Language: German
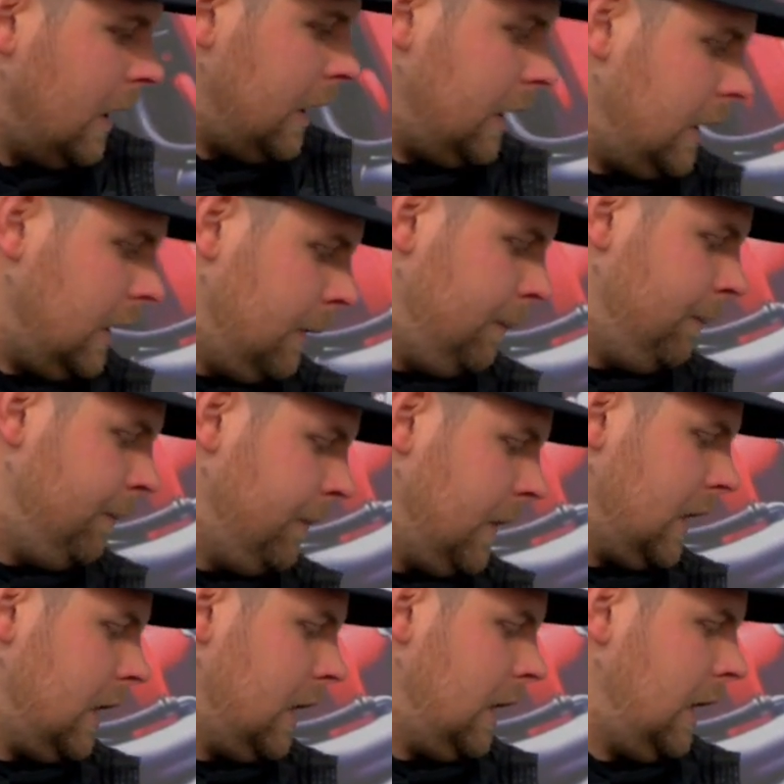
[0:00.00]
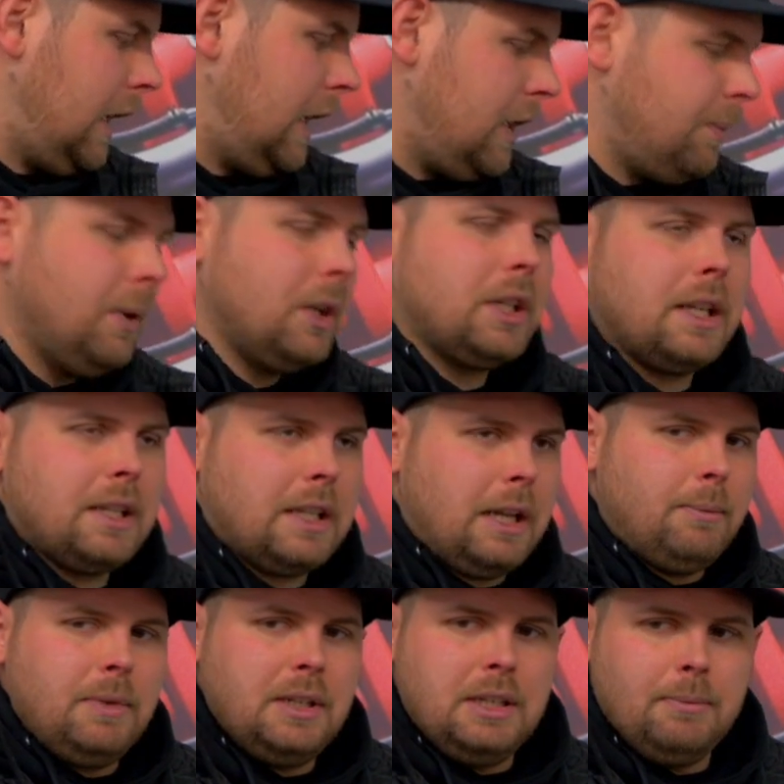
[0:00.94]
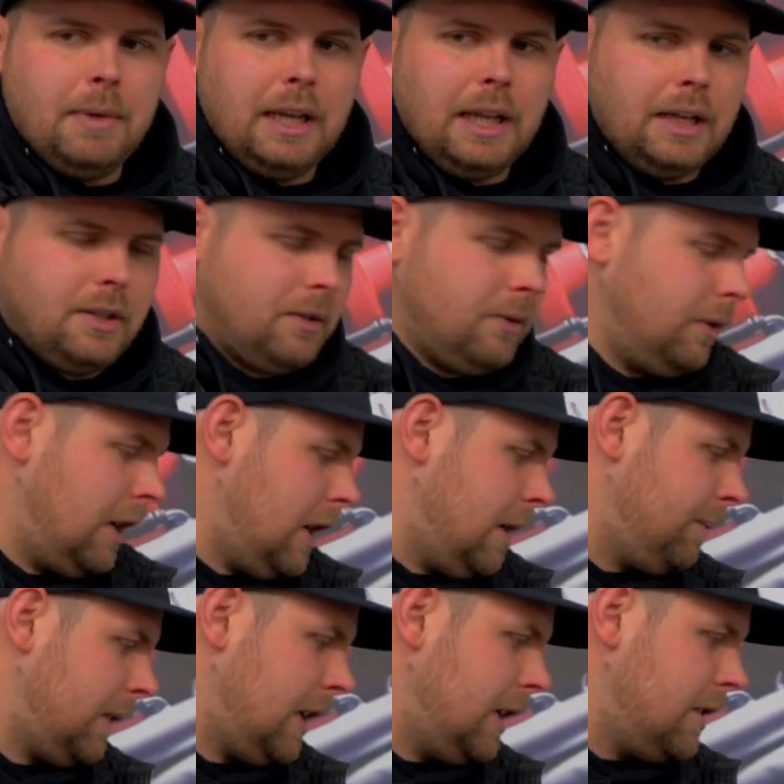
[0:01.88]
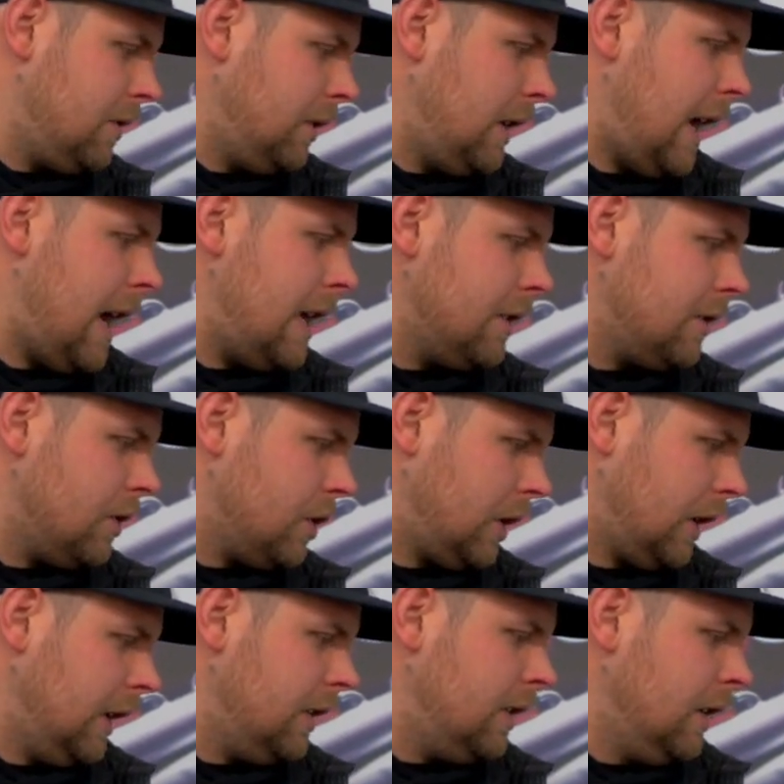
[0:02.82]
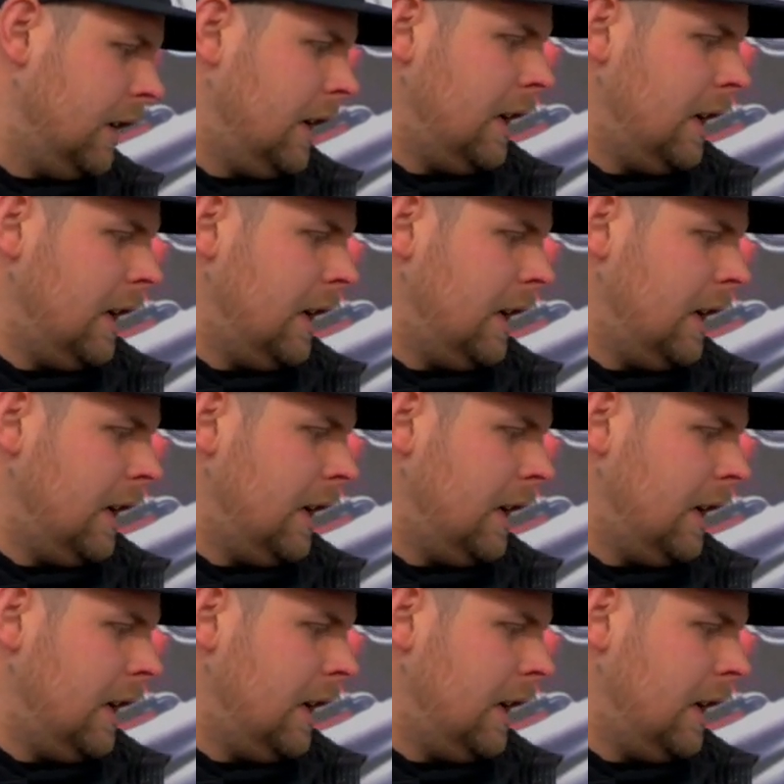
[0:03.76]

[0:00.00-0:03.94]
ähm, ich möchte ganz gerne ein bisschen mehr Leistung haben. Dann ist so der erste Schritt,